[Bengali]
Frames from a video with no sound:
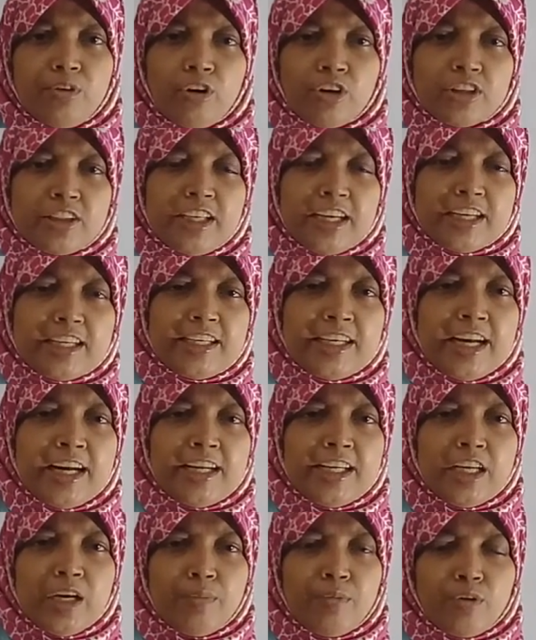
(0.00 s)
অর্ধেক
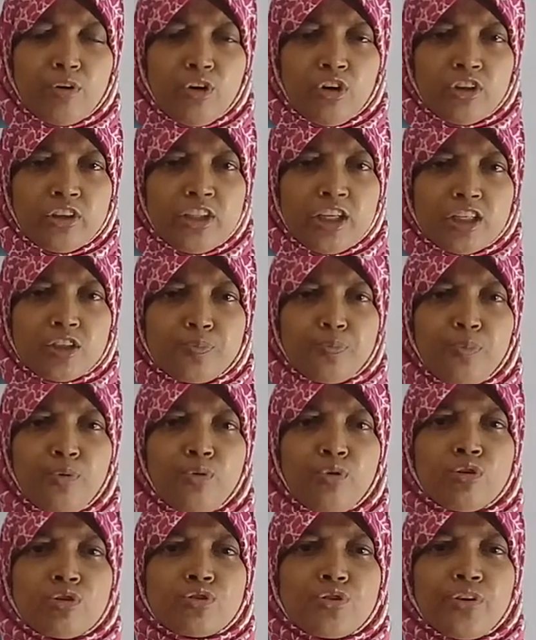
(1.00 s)
নারী এবং অর্ধেক
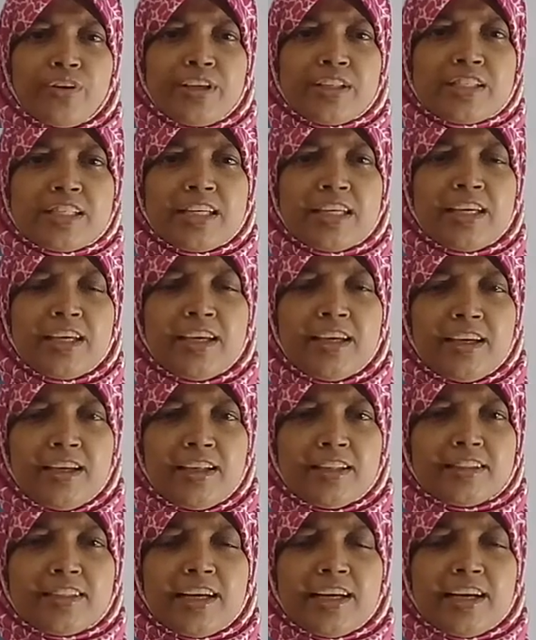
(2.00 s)
পুরুষ রয়েছে
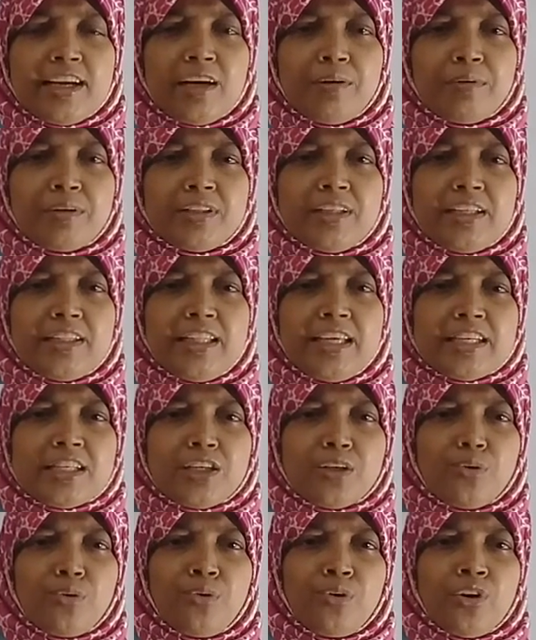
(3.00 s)
তারা আমাদের
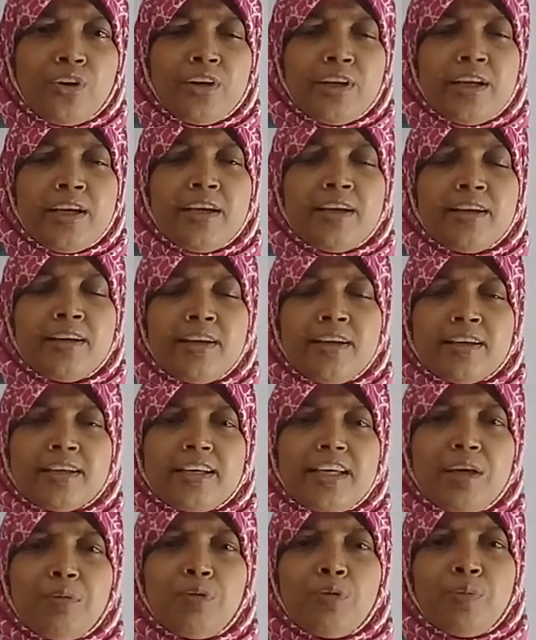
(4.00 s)
দেশের উন্নয়নে
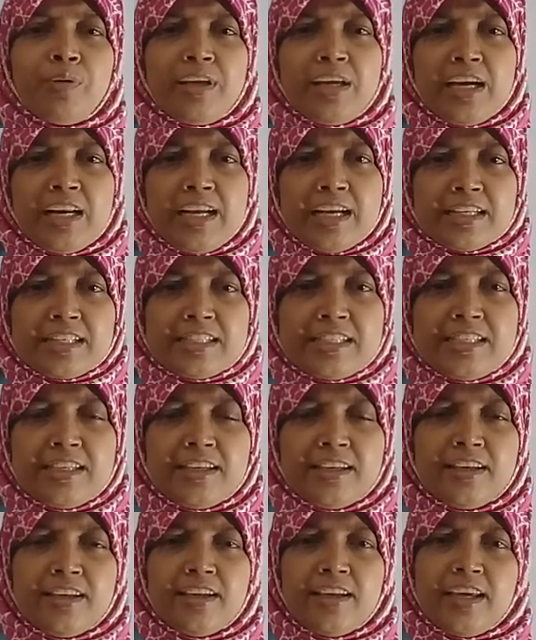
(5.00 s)
কি ভূমিকা রাখছে
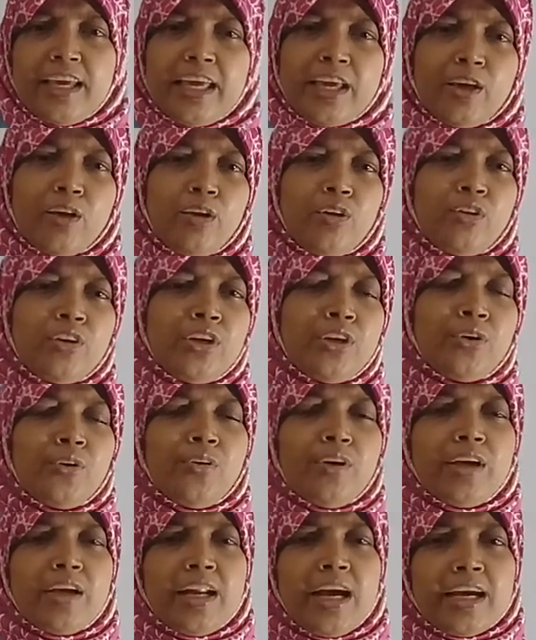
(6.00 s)
এইগুলি নিয়েও
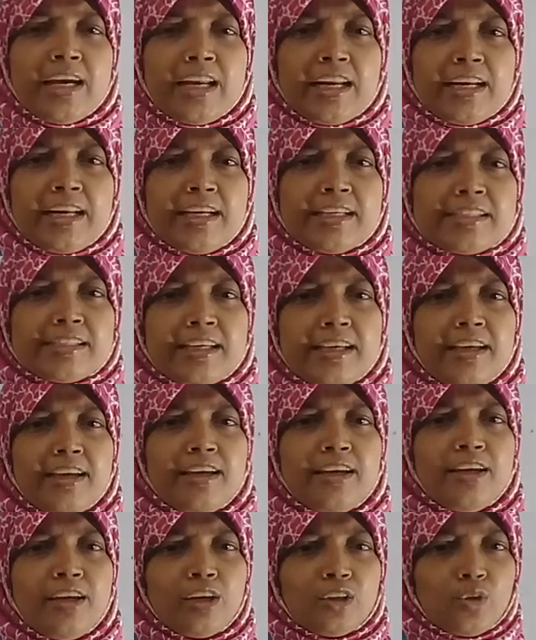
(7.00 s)
এর আগের ক্লাসে
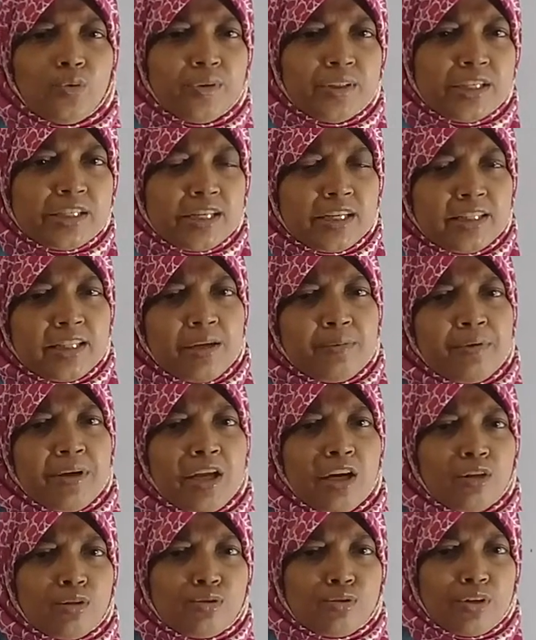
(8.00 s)
তোমাদের সাথে আমি
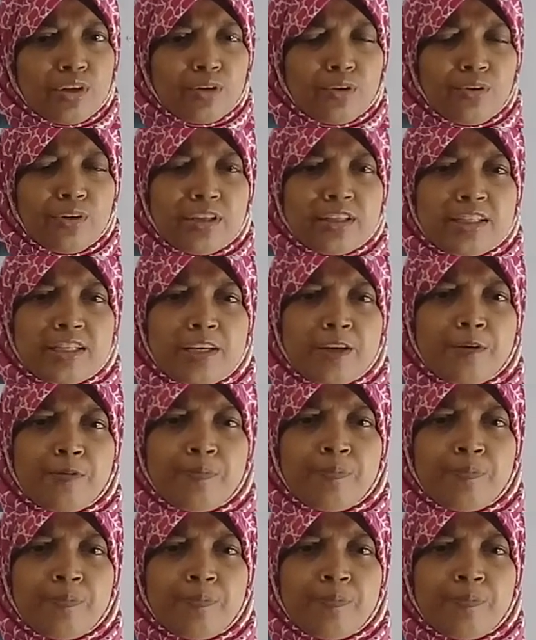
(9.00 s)
আলোচনা করেছি